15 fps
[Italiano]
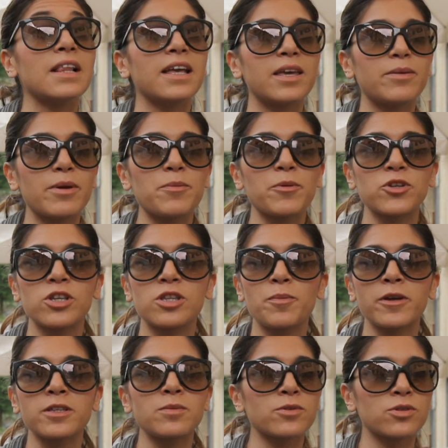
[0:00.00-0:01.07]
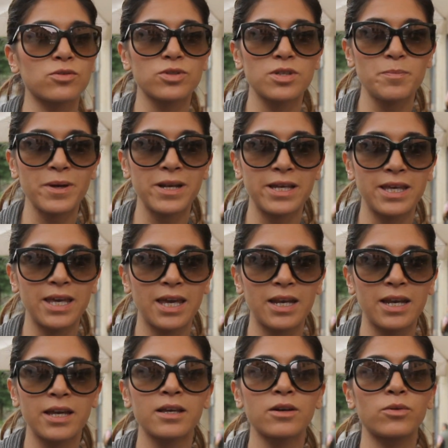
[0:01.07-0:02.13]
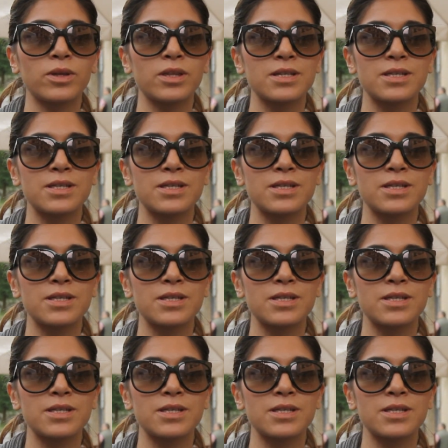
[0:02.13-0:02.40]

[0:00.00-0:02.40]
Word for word: I miei progetti prossimi sono sempre le Iene, quindi